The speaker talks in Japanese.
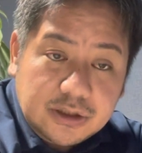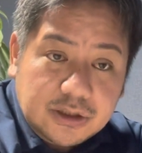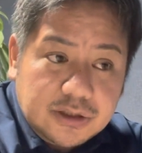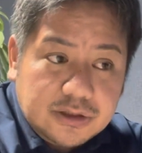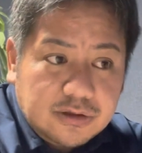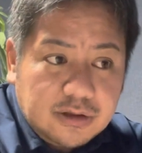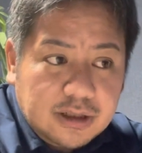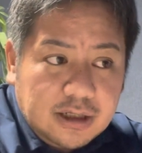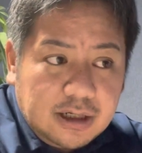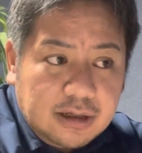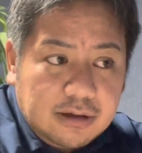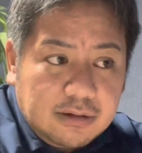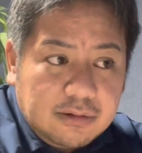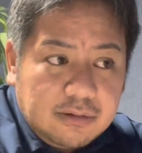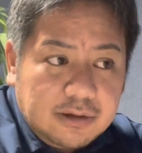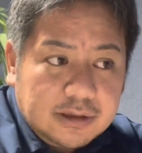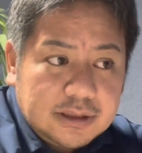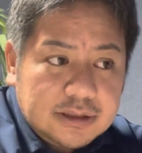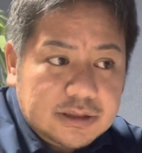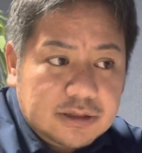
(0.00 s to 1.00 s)
それが
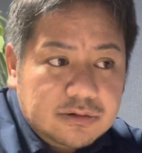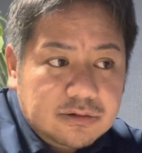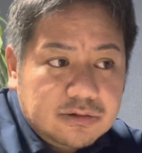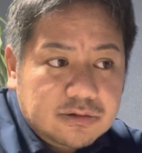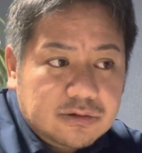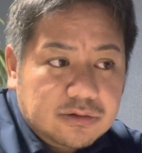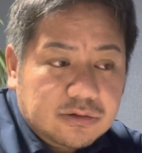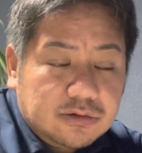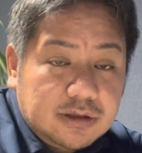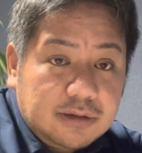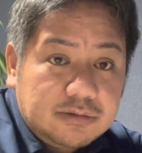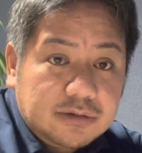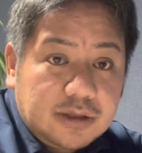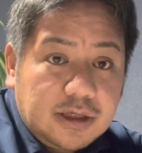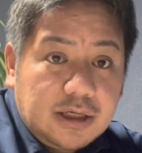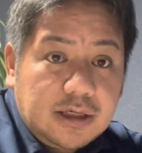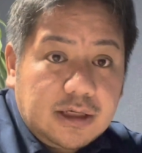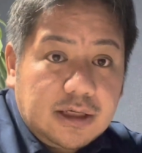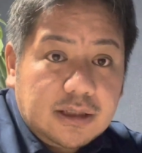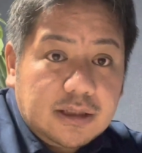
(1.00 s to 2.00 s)
私でいうそのクラブ
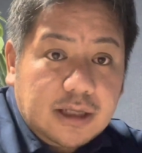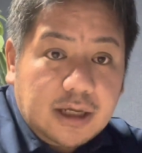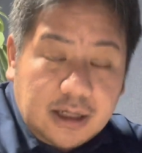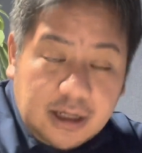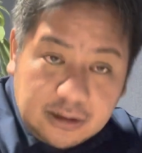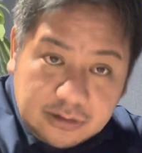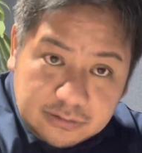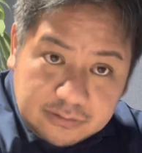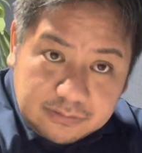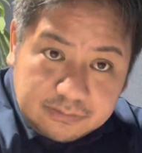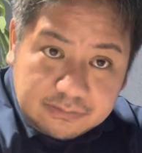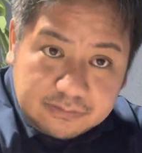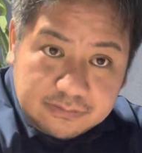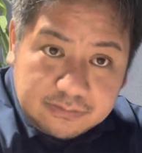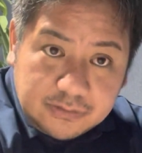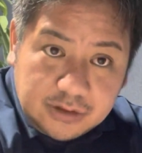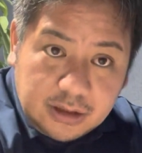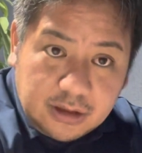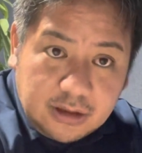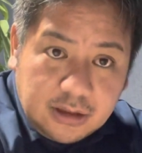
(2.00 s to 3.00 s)
経営大学
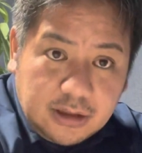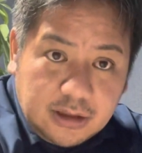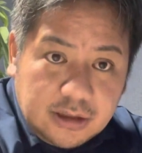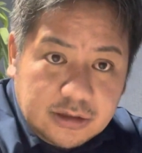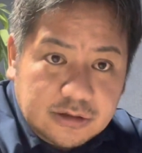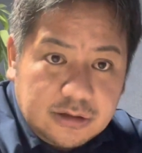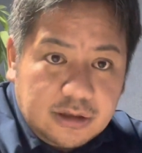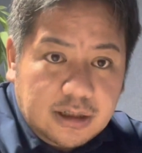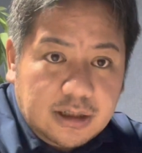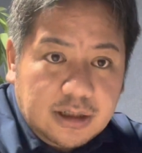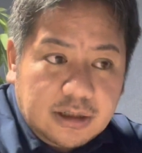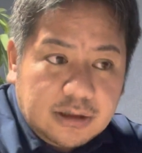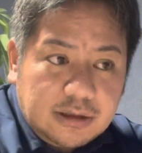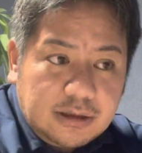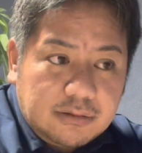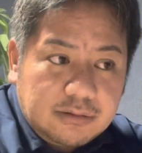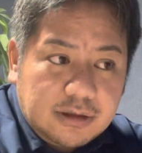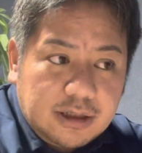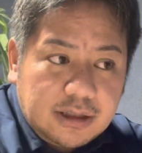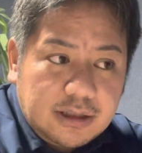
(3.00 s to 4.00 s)
ね、それは
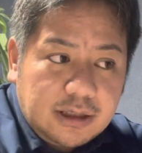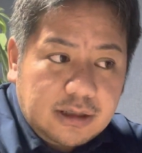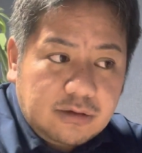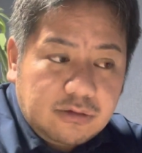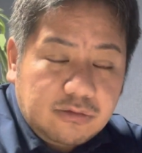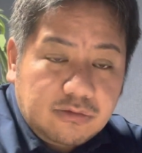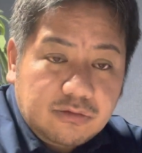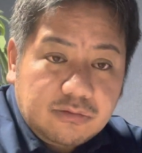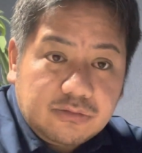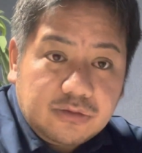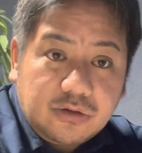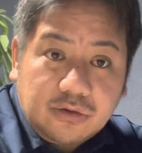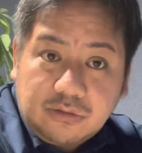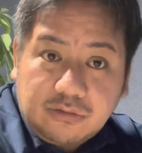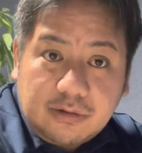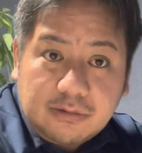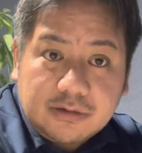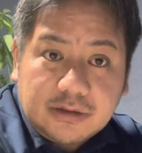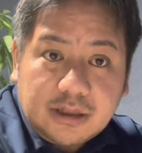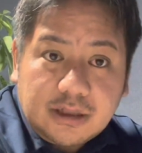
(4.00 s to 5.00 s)
クラブ経営大学の無料の
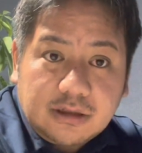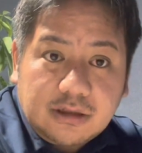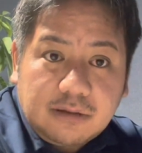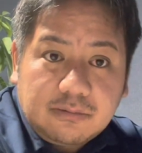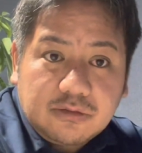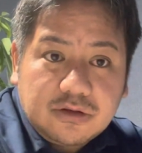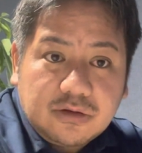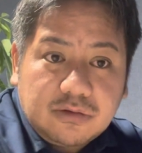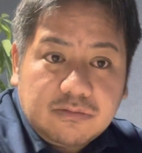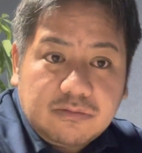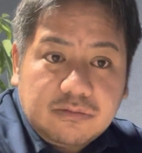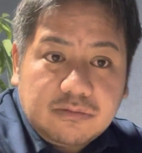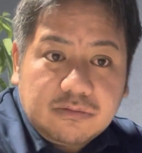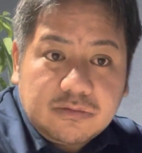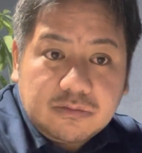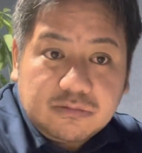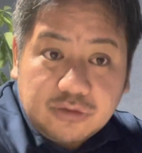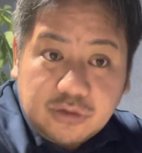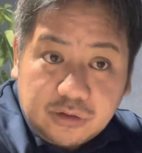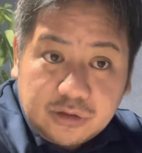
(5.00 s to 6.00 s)
ウェブサイトはもちろん
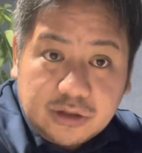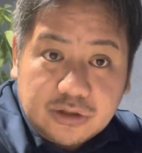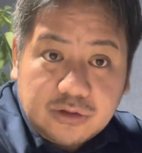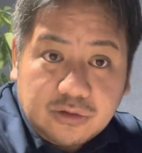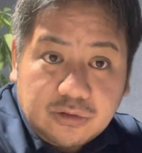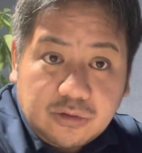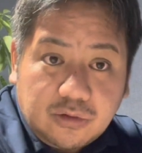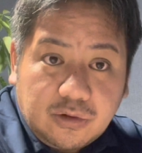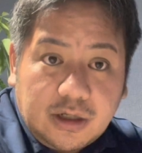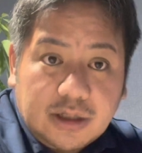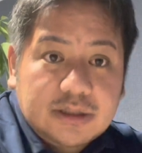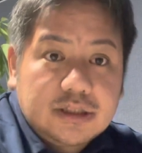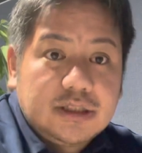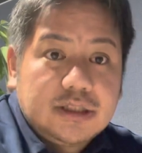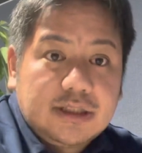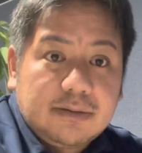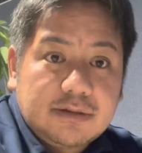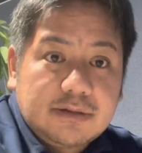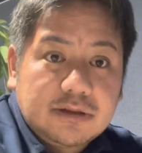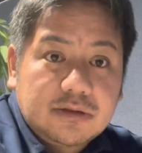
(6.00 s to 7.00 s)
無料で情報を発信
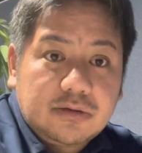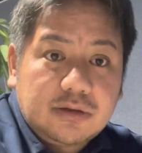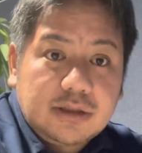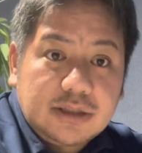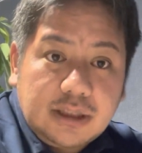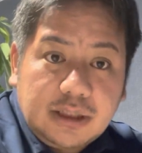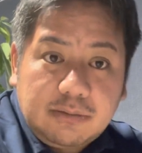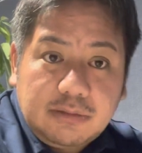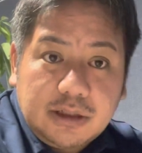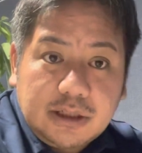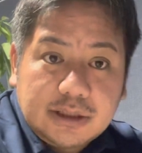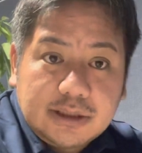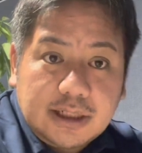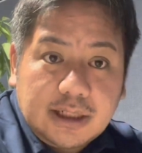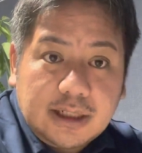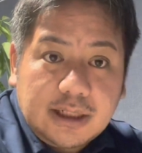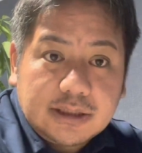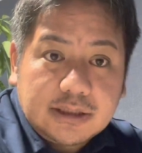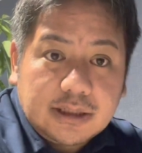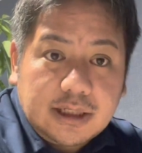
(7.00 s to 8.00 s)
してますので、ぜひ皆さん
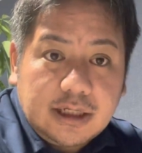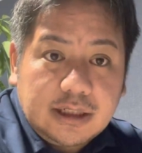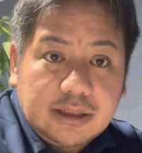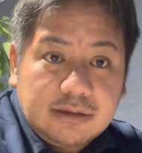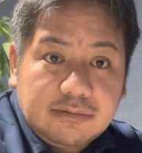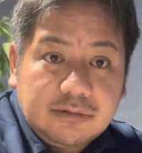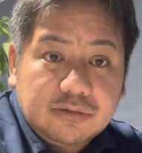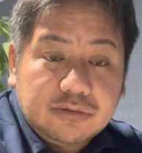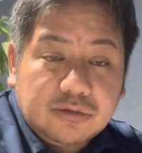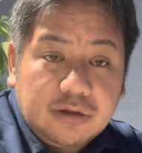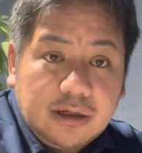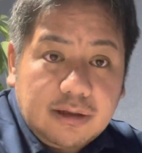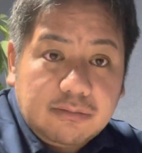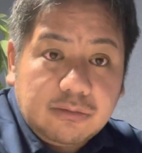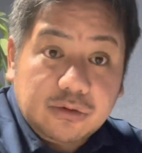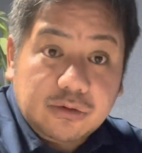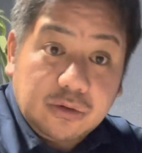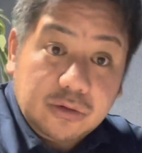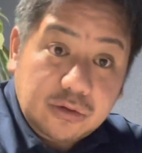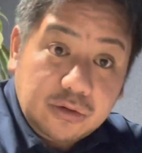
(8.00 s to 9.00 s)
が使える部分は
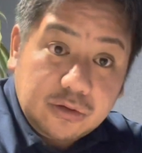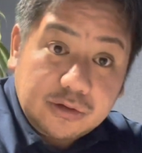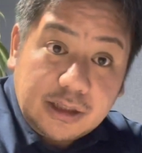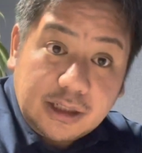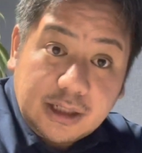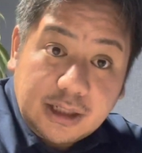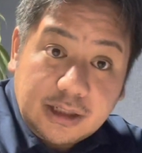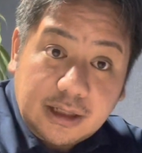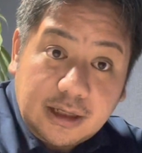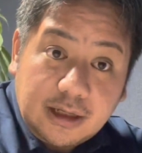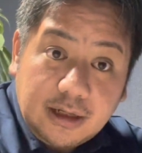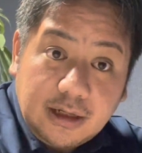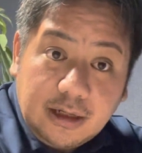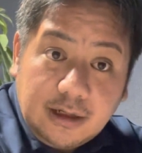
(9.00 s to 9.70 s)
もうどんどんタダで、